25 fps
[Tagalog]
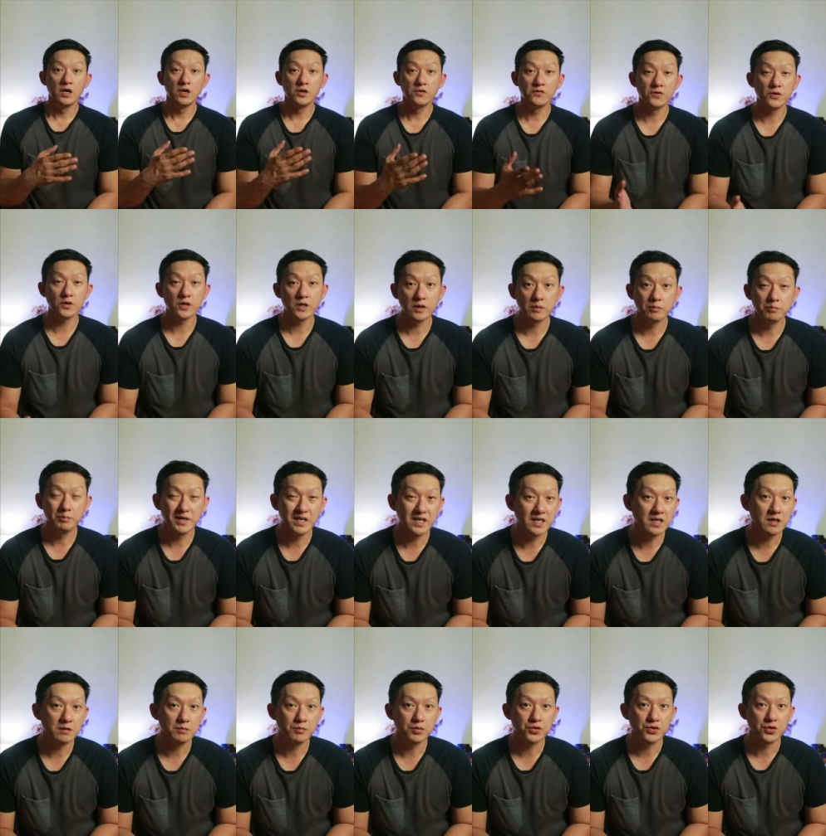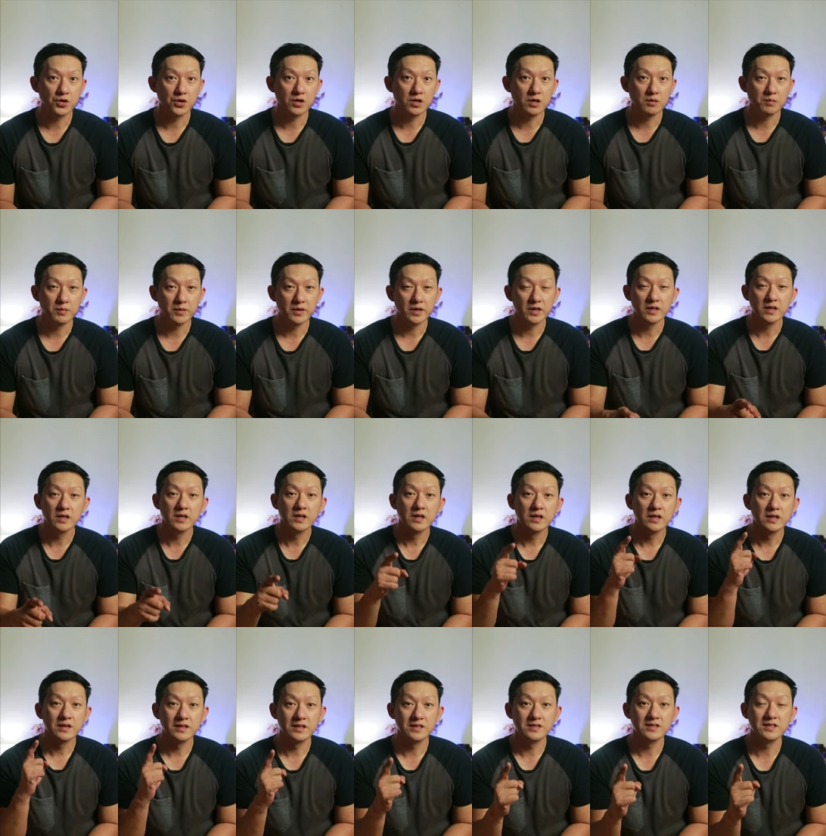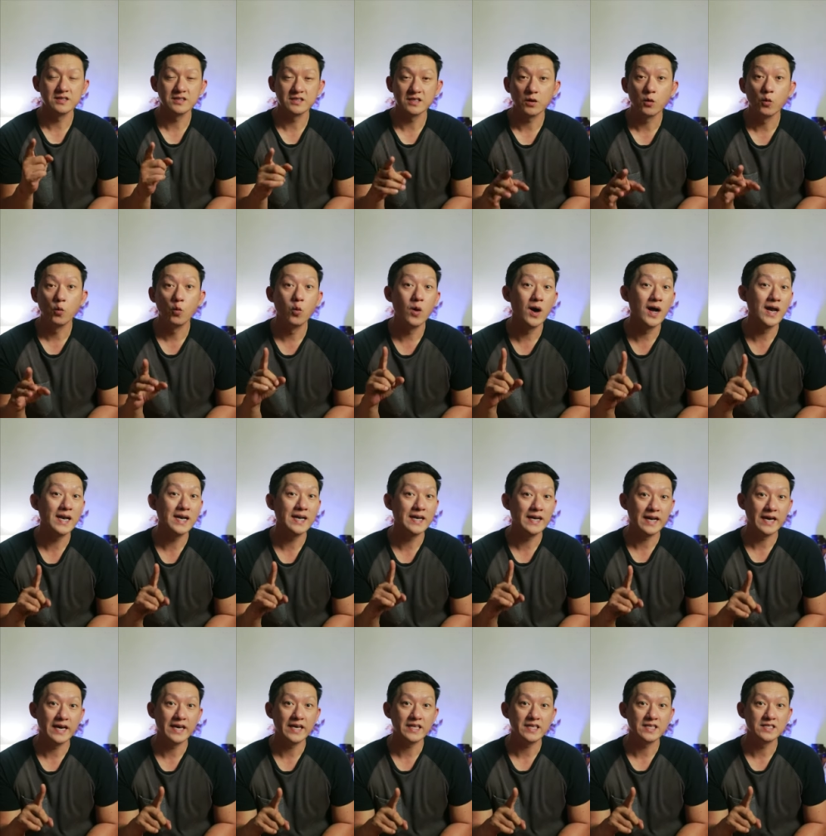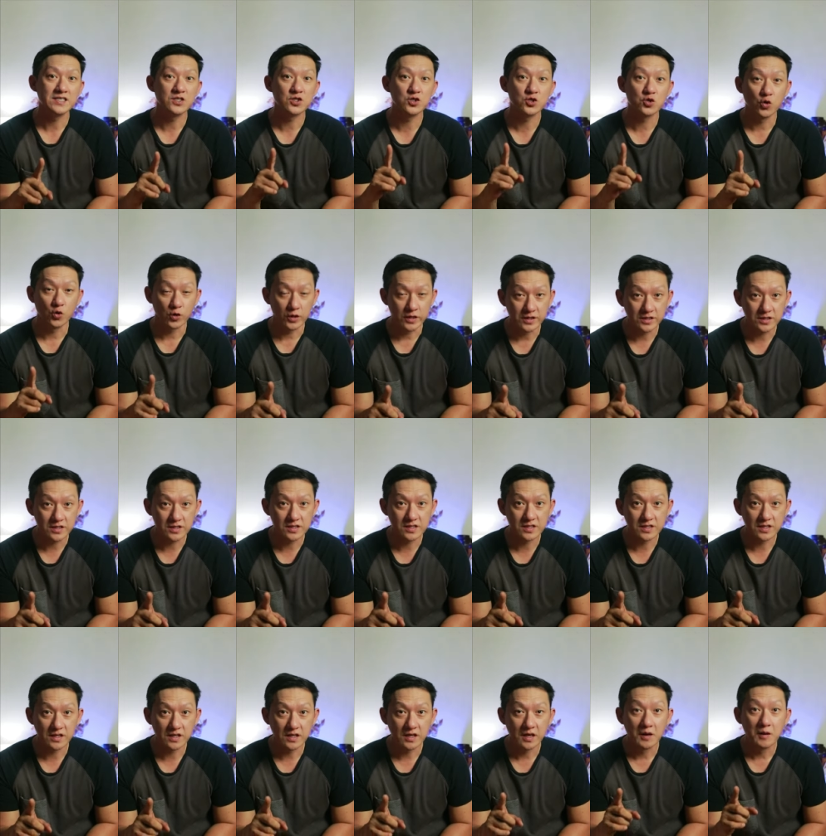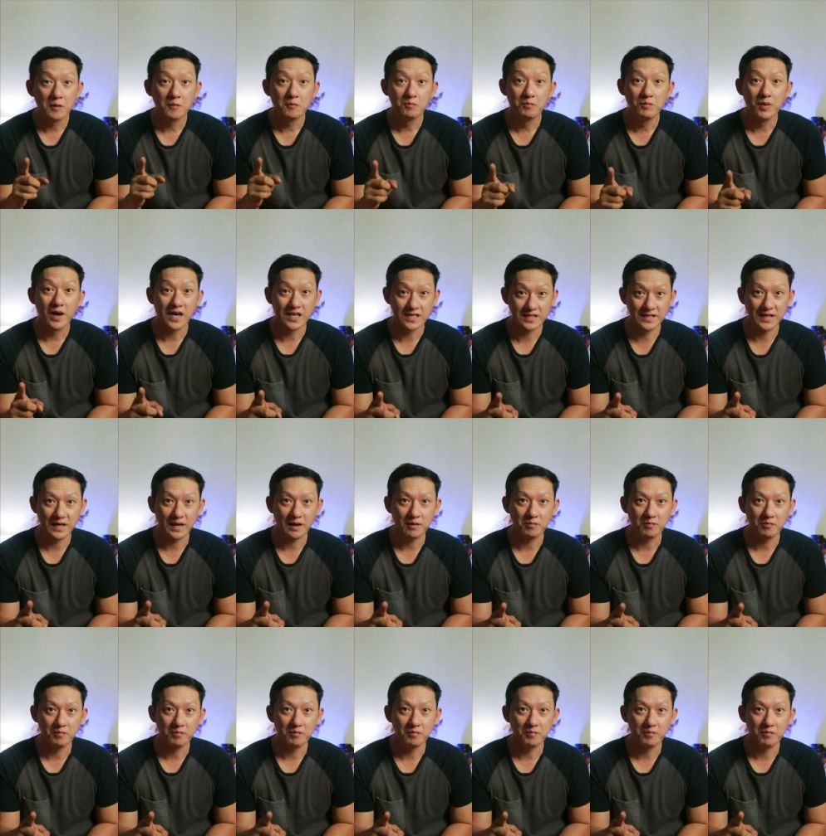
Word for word: If you are a beginner photographer, this is a one light source backdrop.